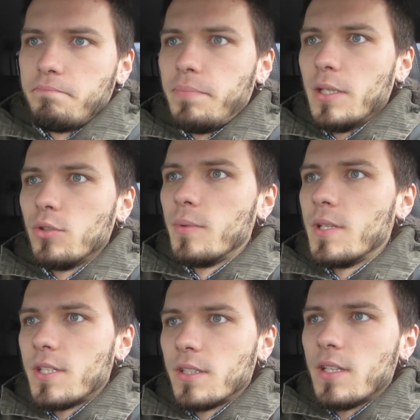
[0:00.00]

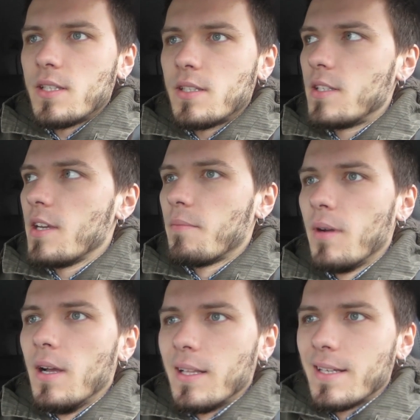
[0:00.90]
подумайте над тем,
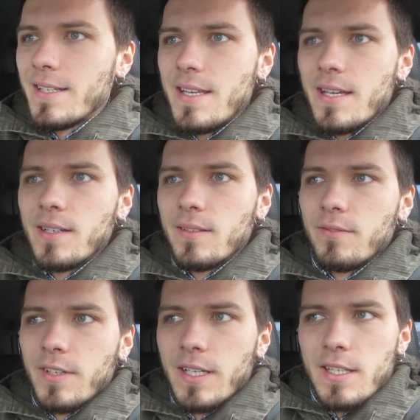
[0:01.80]
где
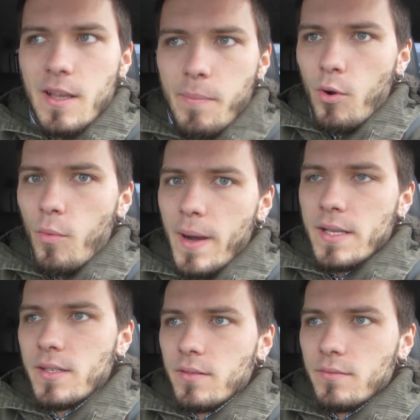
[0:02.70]
выгоднее
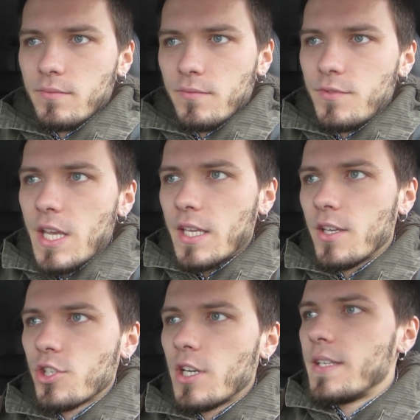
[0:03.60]
покупать
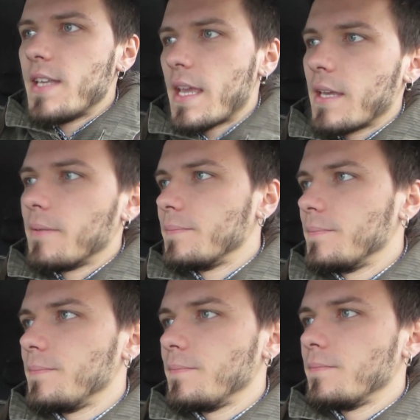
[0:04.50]
всякие железяки.
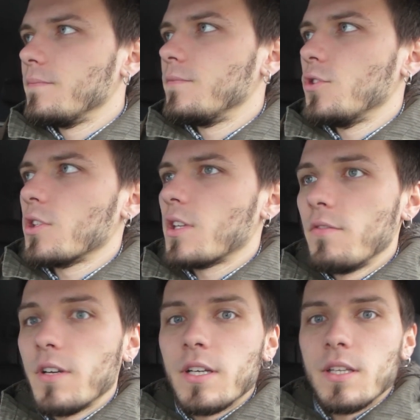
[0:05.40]
Все-таки
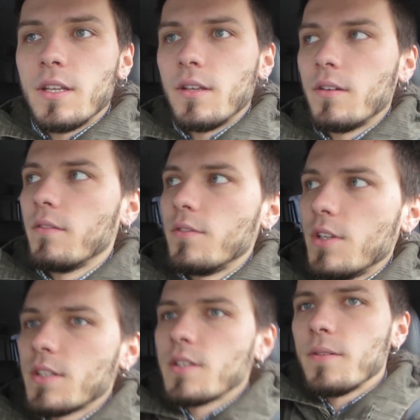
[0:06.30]
выгоднее в
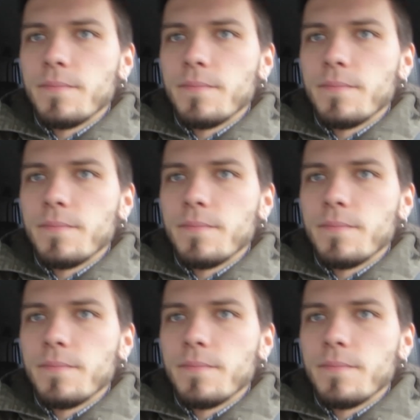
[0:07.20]
Никсе.